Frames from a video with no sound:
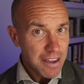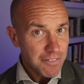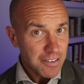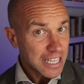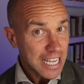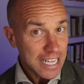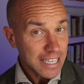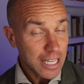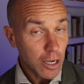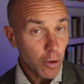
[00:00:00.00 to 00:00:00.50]

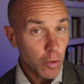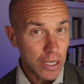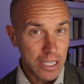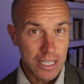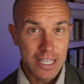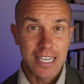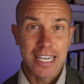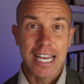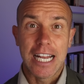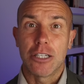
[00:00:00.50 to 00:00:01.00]
evidente
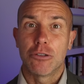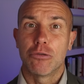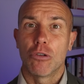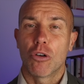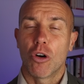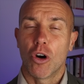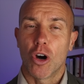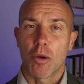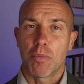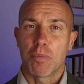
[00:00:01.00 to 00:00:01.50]
quindi che il suo
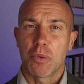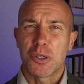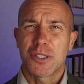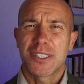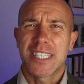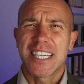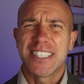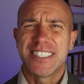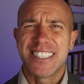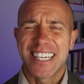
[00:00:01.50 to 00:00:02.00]
corpo
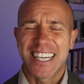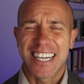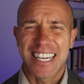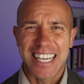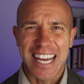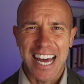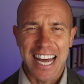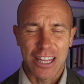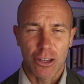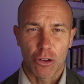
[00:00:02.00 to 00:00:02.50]
sta
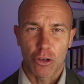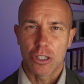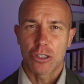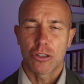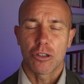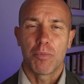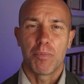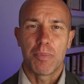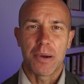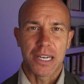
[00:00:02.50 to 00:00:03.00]
cercando di
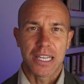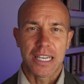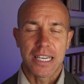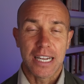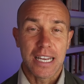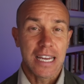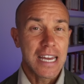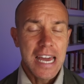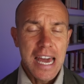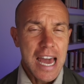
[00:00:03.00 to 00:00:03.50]

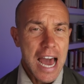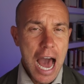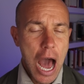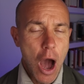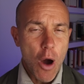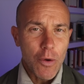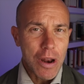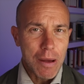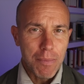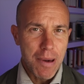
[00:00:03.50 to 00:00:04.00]
sopperire
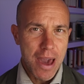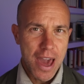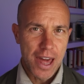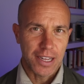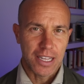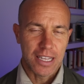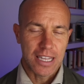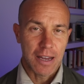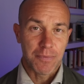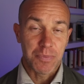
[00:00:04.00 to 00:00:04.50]
a una
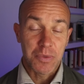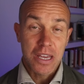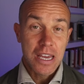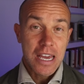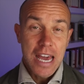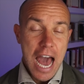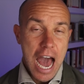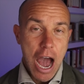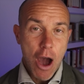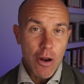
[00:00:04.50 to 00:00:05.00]
perdita,
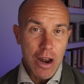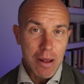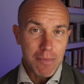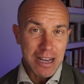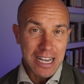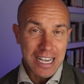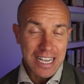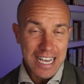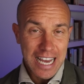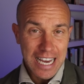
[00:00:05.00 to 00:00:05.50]
a una
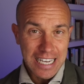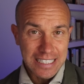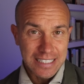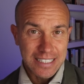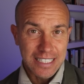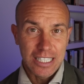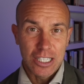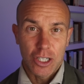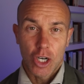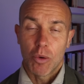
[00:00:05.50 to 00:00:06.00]

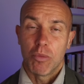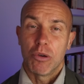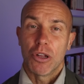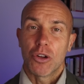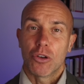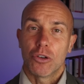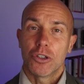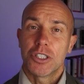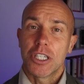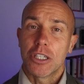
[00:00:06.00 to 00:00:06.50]
mancanza di globuli
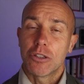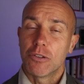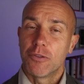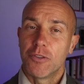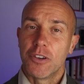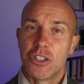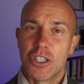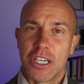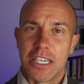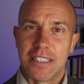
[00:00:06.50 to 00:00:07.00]
rossi a
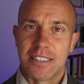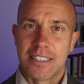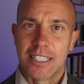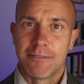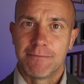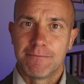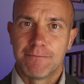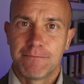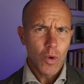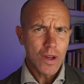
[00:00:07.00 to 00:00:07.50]

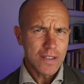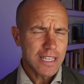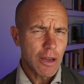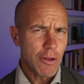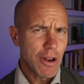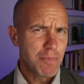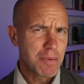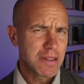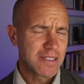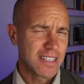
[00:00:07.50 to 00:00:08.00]
sufficienza. Questa è
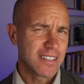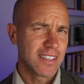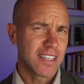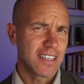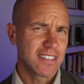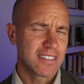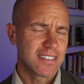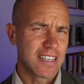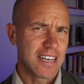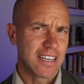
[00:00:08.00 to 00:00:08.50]
una pista
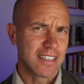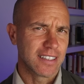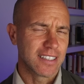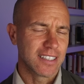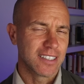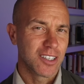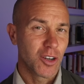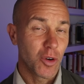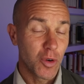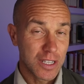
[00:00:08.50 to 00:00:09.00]

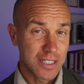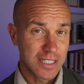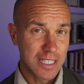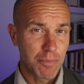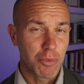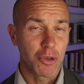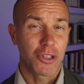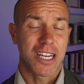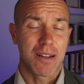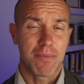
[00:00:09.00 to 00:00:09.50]
interessante,
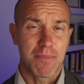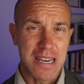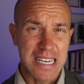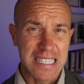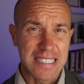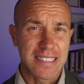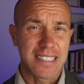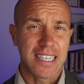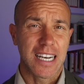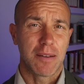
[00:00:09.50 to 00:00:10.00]
questa potrebbe
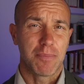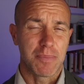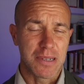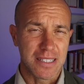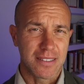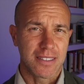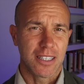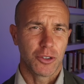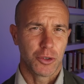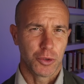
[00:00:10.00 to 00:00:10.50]
essere la
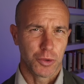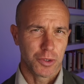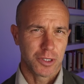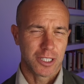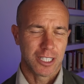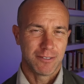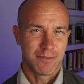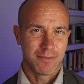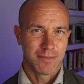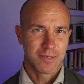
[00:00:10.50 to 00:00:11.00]
pista
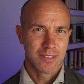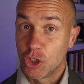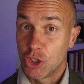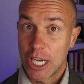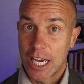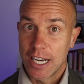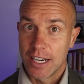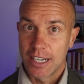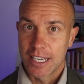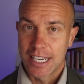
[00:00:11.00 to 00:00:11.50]
giusta.
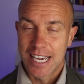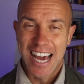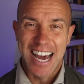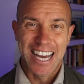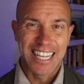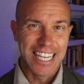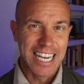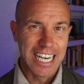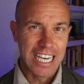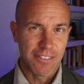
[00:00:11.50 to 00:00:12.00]
Jenny
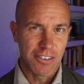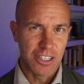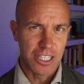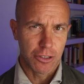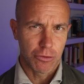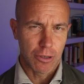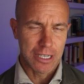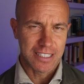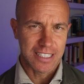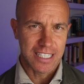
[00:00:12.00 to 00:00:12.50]
ha dei lividi
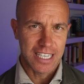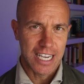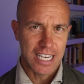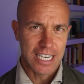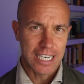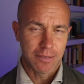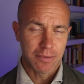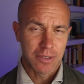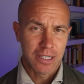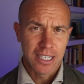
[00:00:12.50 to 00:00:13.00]
sulla
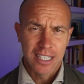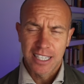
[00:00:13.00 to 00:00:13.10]
schiena,